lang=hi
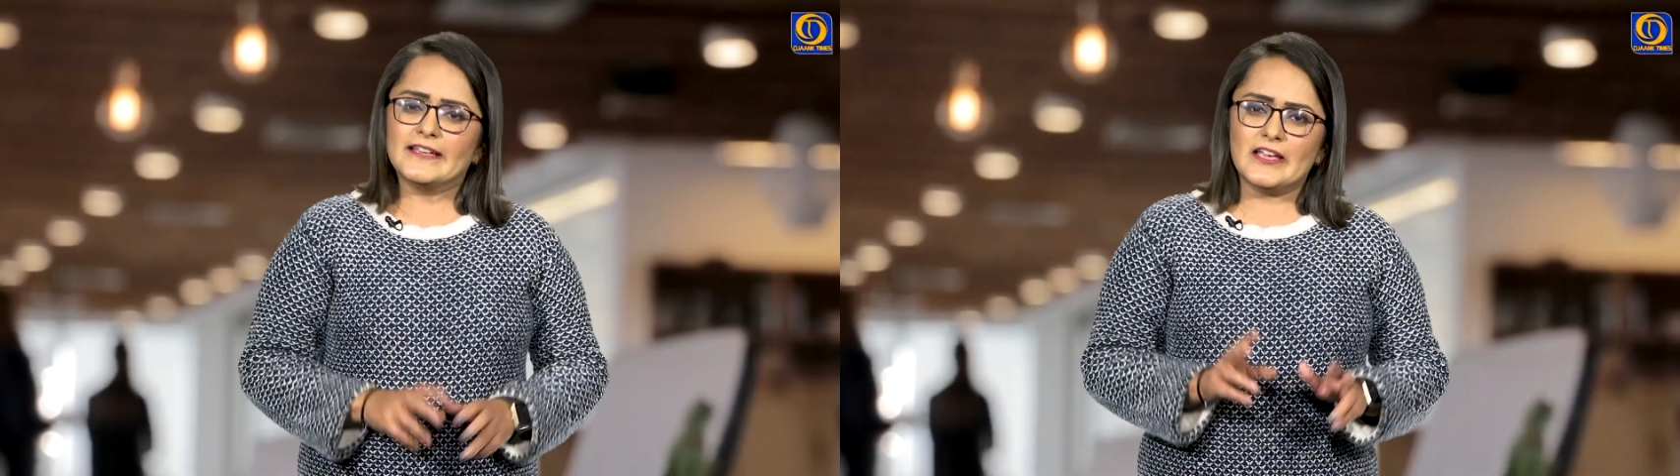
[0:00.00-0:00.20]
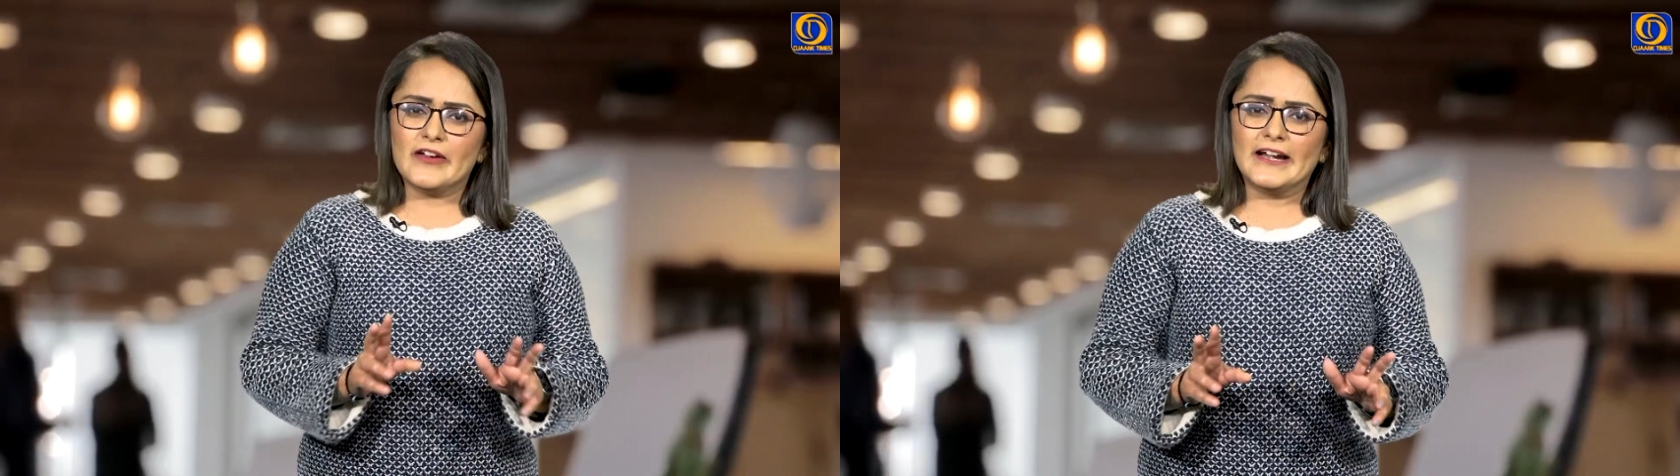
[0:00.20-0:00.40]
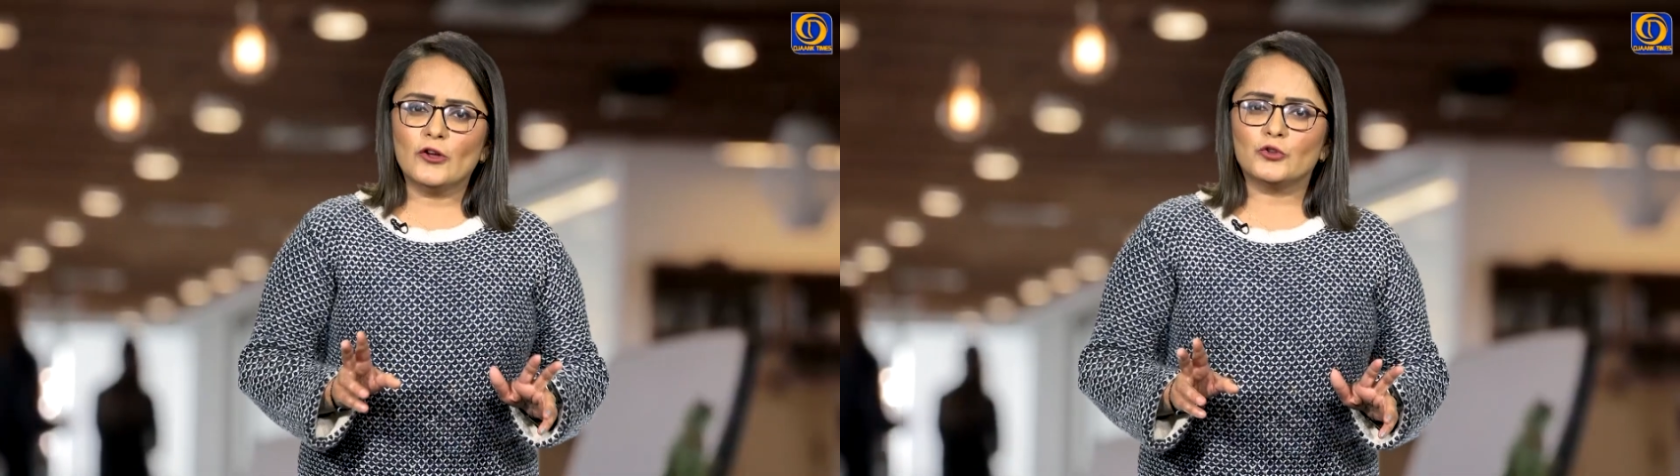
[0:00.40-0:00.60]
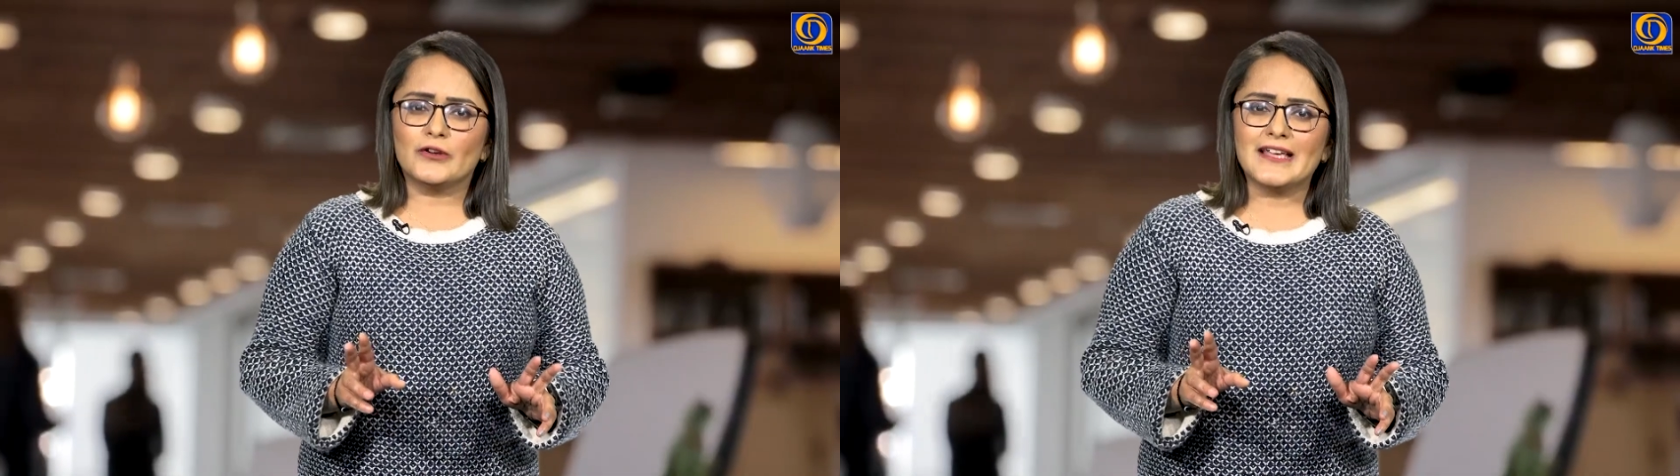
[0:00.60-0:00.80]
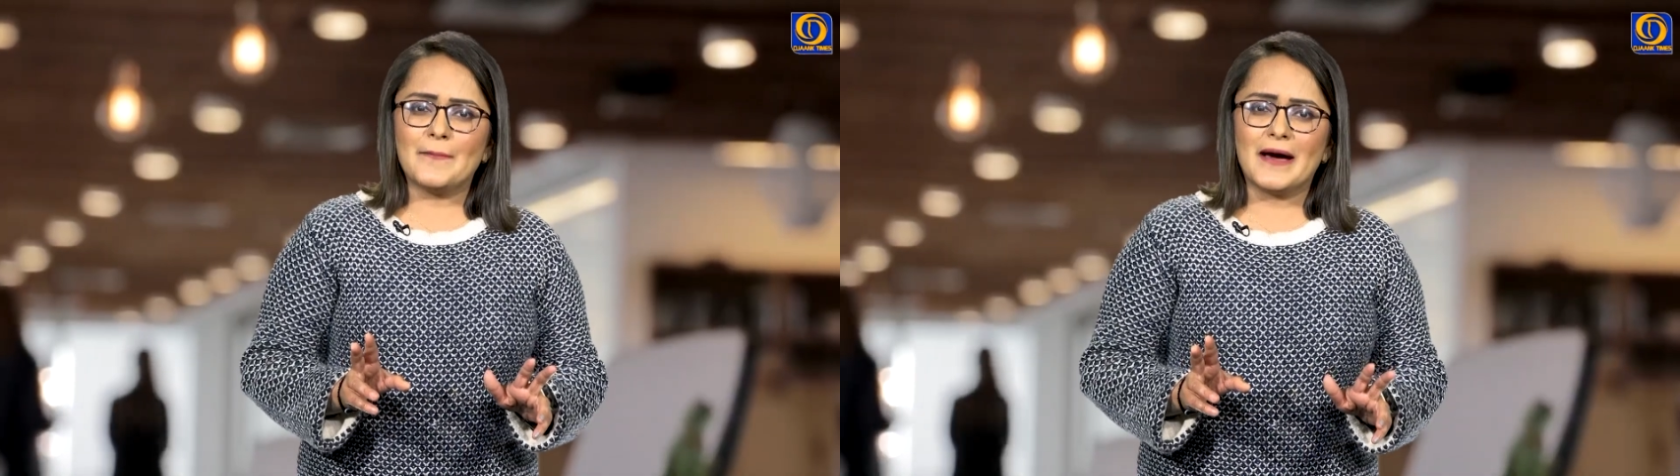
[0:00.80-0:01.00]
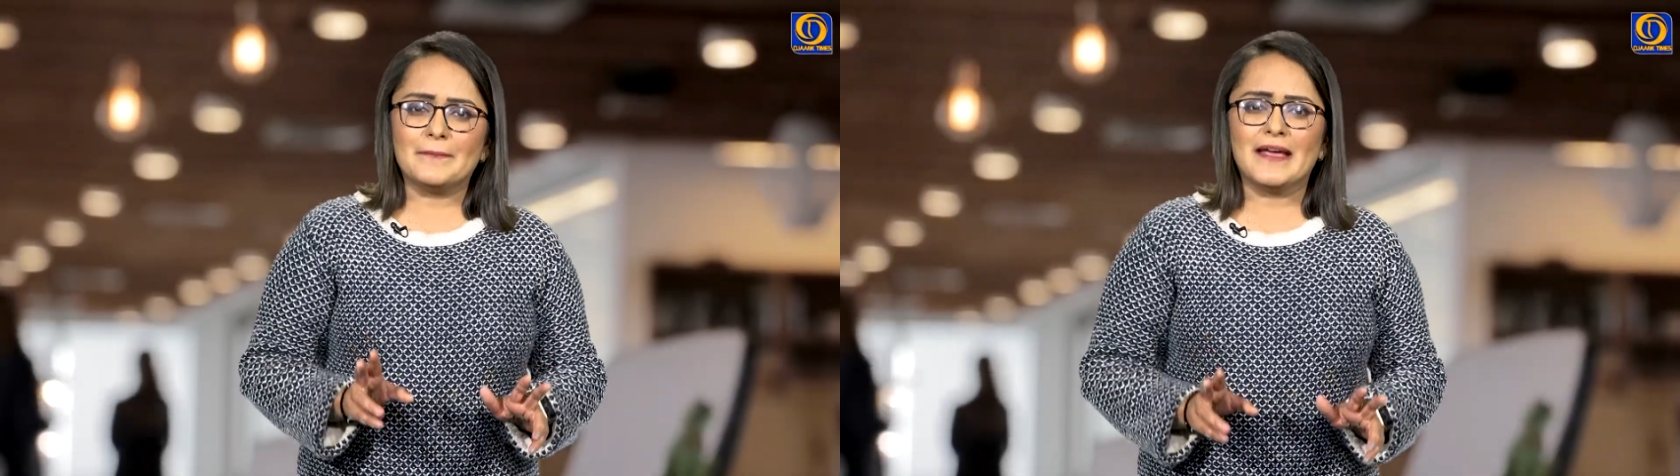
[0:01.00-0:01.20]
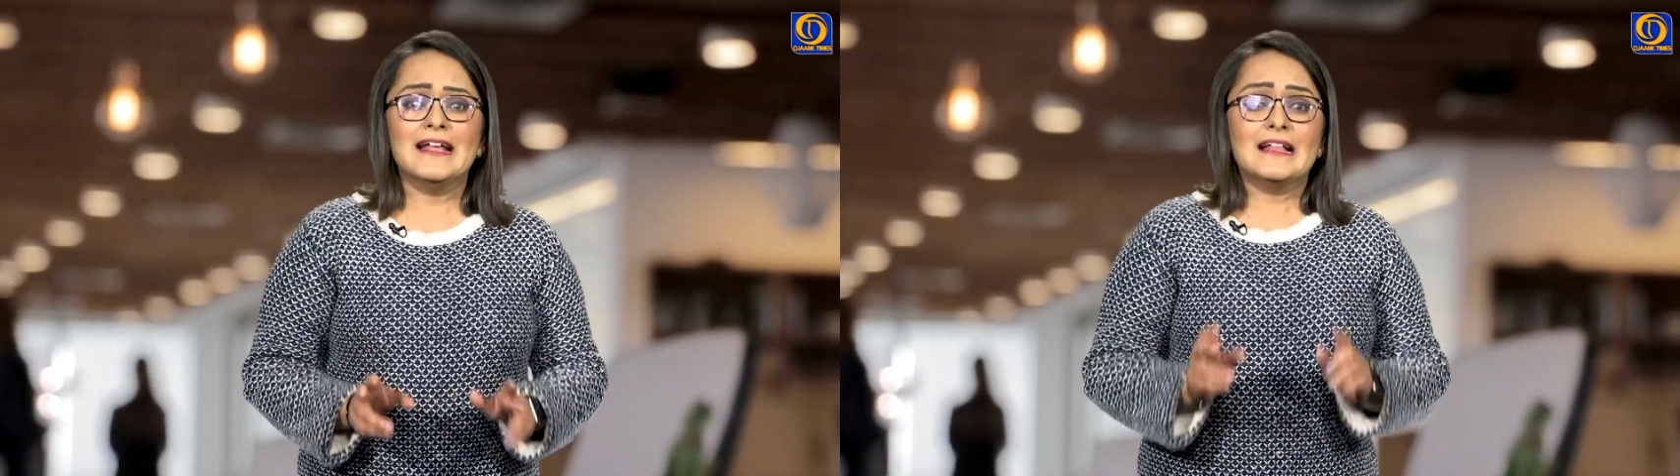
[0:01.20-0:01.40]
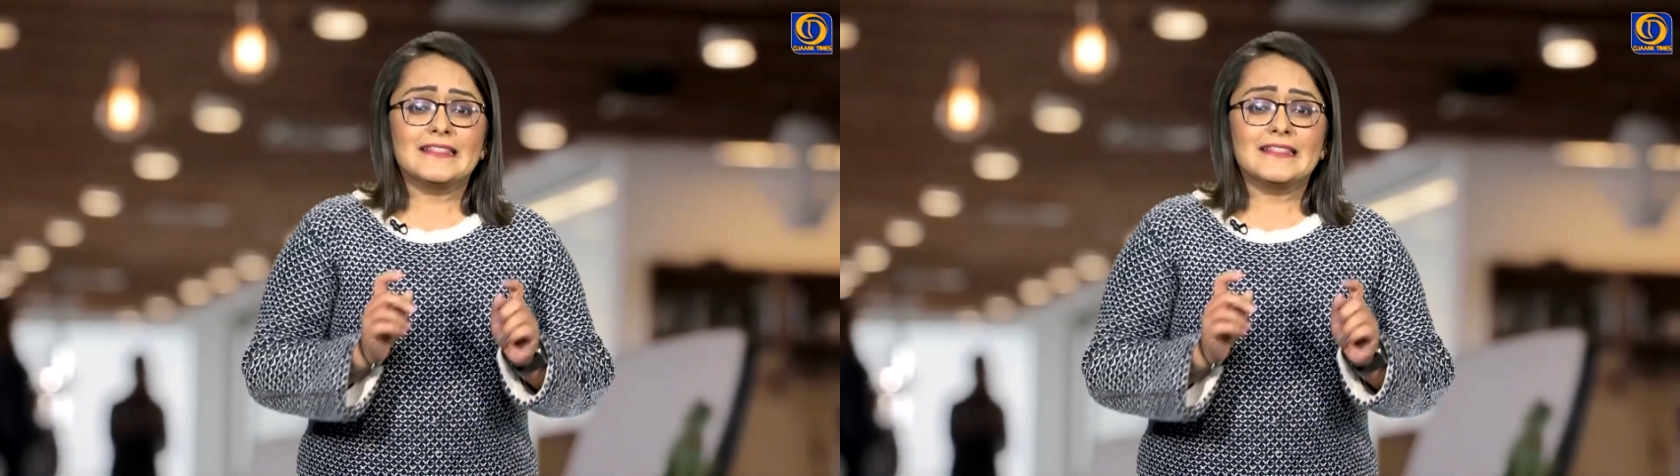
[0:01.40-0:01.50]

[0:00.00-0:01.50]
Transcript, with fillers: ये वीडियो दुनिया भर में